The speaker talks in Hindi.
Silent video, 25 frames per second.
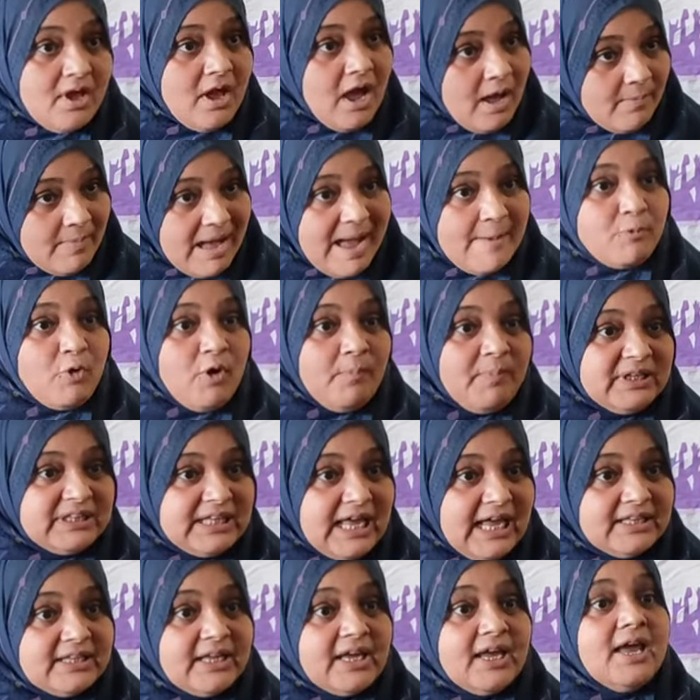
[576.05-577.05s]
हम आपको
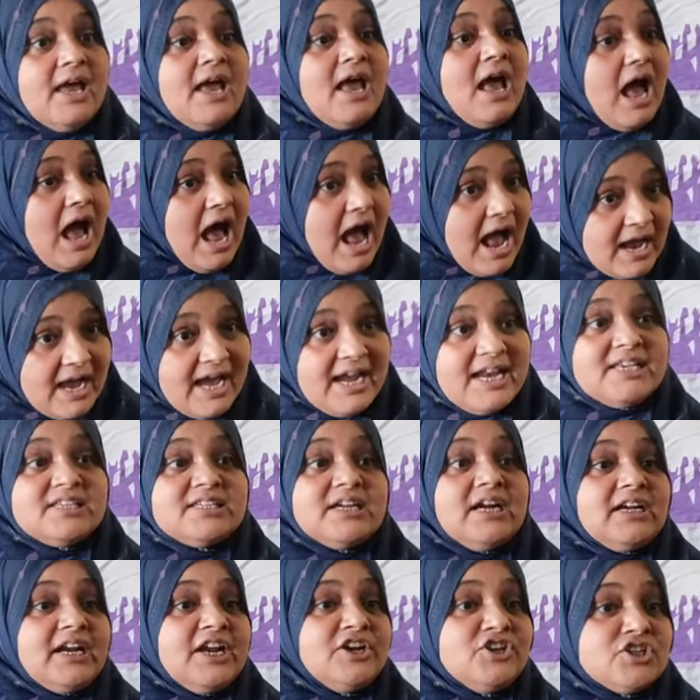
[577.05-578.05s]
बता दें अगर इस
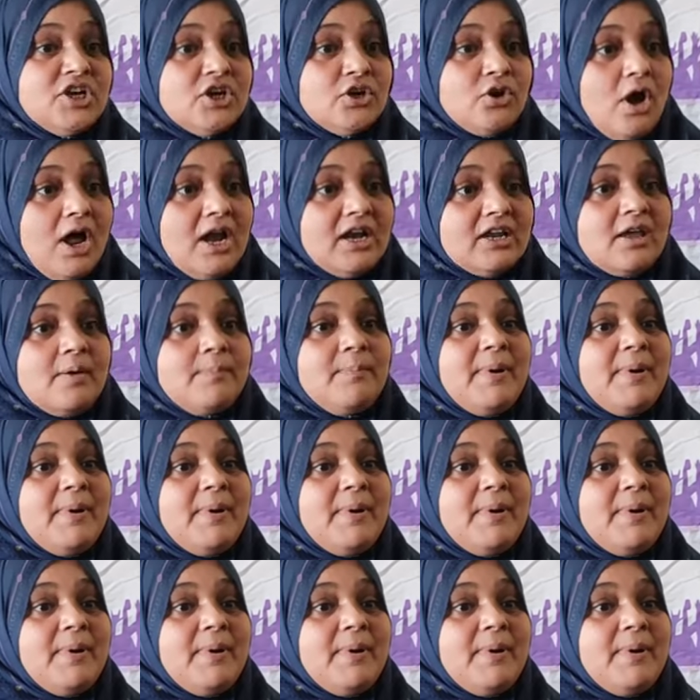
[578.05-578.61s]
अटेंशन कॉल के